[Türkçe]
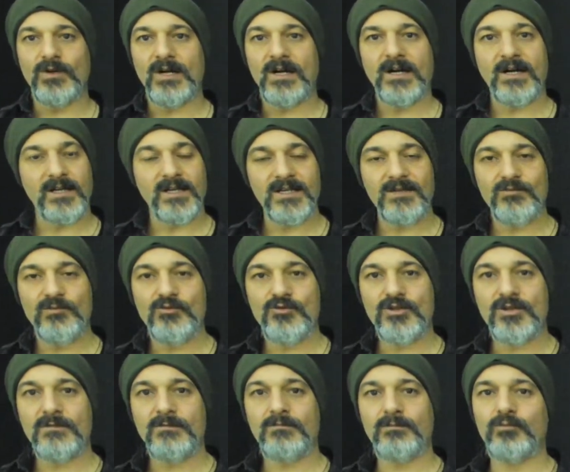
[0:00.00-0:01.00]
AE
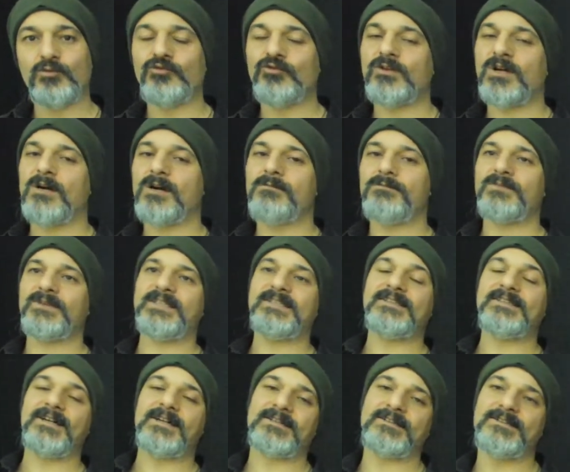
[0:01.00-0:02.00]
Müzik Bootcamp
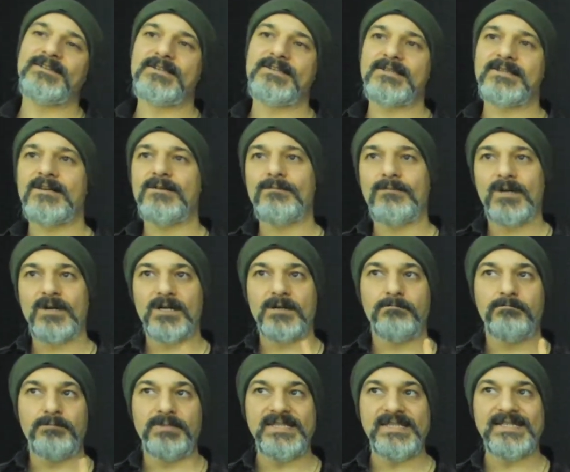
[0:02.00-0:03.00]
gitarda hızlanmak
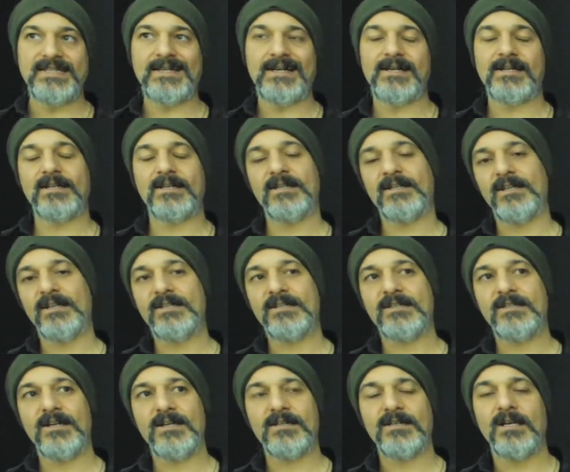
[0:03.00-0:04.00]
bir de
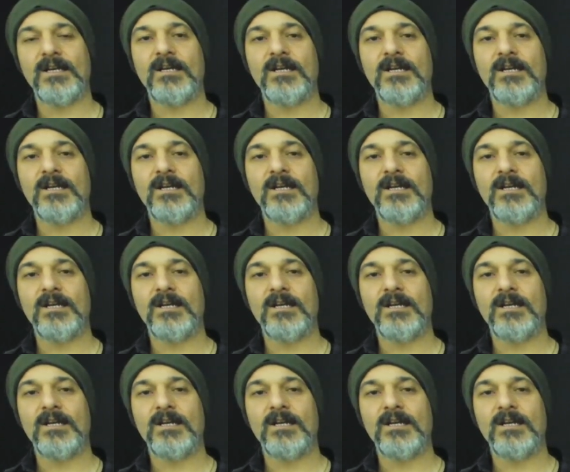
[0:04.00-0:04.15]
arkadaşlar